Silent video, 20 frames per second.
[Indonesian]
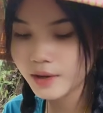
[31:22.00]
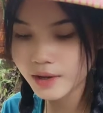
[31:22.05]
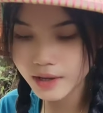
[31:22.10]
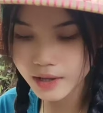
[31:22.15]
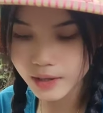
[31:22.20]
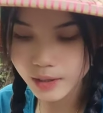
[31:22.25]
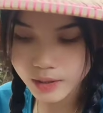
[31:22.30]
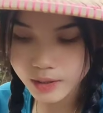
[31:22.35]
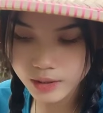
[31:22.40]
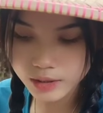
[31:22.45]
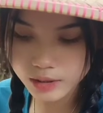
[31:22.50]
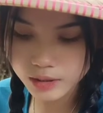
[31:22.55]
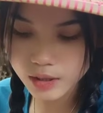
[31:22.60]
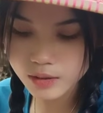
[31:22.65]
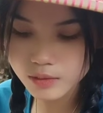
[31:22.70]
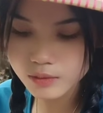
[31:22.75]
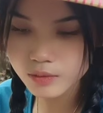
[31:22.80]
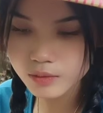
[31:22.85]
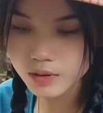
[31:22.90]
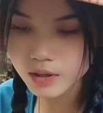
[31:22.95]
ih iya teh
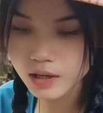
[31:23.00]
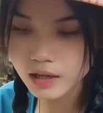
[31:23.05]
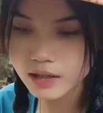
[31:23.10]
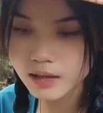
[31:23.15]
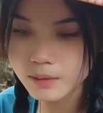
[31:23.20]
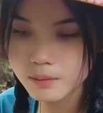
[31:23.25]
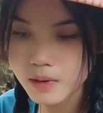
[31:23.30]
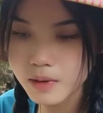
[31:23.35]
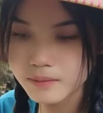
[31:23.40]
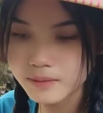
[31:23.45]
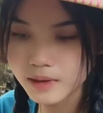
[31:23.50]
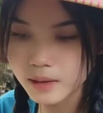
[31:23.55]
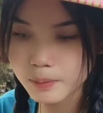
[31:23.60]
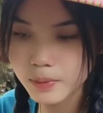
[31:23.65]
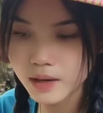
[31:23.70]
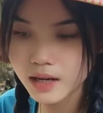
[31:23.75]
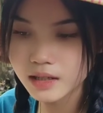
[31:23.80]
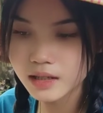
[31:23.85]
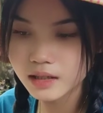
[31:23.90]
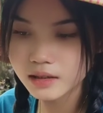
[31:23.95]
nuku neng di mam teh
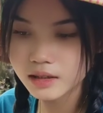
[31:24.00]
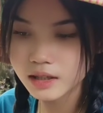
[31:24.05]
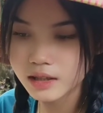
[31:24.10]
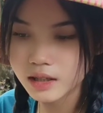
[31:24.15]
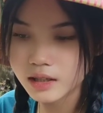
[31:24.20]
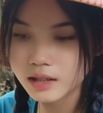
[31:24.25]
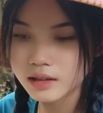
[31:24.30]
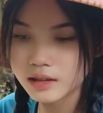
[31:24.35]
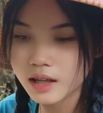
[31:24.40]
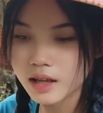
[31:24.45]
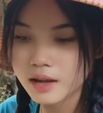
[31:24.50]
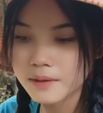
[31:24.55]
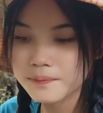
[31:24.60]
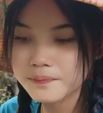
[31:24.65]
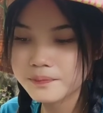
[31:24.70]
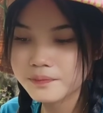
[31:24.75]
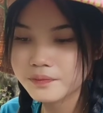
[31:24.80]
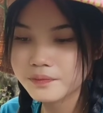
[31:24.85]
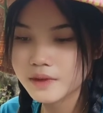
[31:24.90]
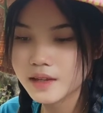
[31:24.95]
paling teh tadi teh
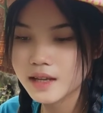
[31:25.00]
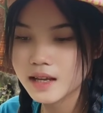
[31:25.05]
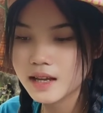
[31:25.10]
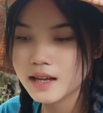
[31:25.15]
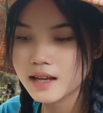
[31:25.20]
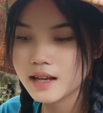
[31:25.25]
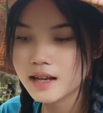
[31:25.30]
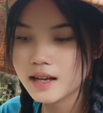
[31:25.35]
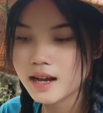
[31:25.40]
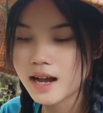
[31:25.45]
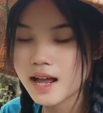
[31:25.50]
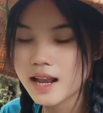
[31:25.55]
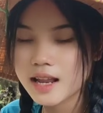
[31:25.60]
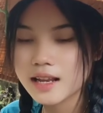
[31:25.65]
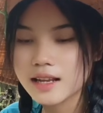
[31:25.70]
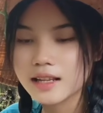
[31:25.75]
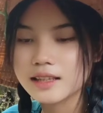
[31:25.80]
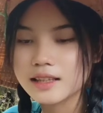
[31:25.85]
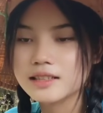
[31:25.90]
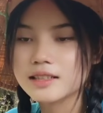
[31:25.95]

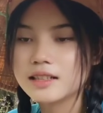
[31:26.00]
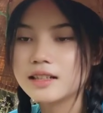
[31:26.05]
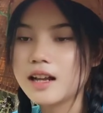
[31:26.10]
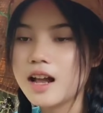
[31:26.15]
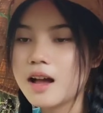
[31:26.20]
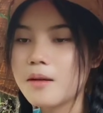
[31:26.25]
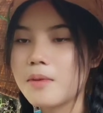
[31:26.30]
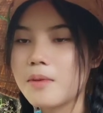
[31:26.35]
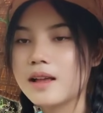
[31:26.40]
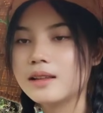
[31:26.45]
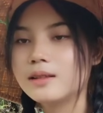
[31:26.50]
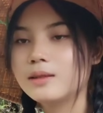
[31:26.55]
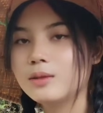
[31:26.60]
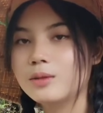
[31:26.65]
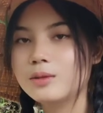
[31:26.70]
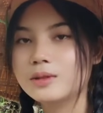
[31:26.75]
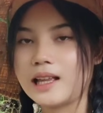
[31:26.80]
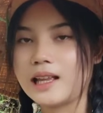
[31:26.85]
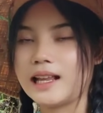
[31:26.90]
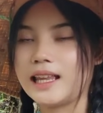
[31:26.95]
ngalah teh sering
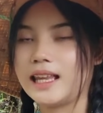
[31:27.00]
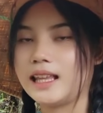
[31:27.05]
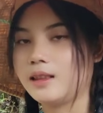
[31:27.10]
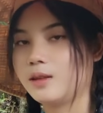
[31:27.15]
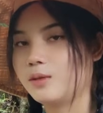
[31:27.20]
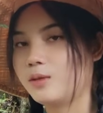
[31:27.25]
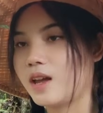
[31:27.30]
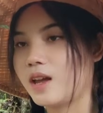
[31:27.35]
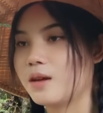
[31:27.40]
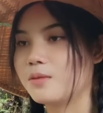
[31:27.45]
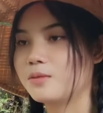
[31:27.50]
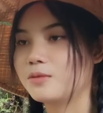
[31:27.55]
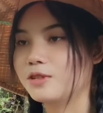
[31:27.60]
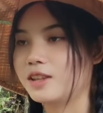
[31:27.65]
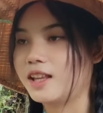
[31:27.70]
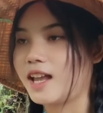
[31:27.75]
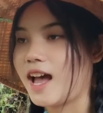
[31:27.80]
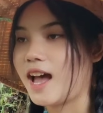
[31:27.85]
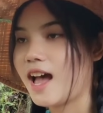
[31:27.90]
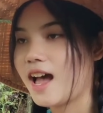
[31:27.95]
abadu tah oh, itu gitu.
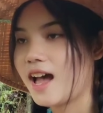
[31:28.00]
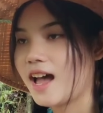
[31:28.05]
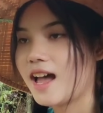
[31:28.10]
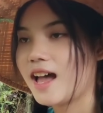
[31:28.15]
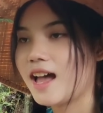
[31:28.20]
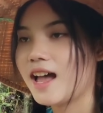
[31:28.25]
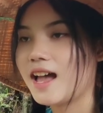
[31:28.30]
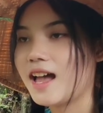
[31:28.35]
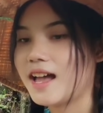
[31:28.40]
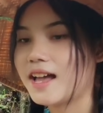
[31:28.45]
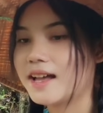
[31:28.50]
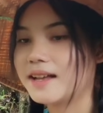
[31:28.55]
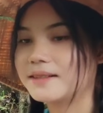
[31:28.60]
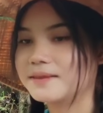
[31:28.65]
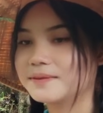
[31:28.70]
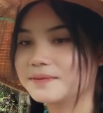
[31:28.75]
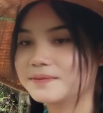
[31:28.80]
emut ke aa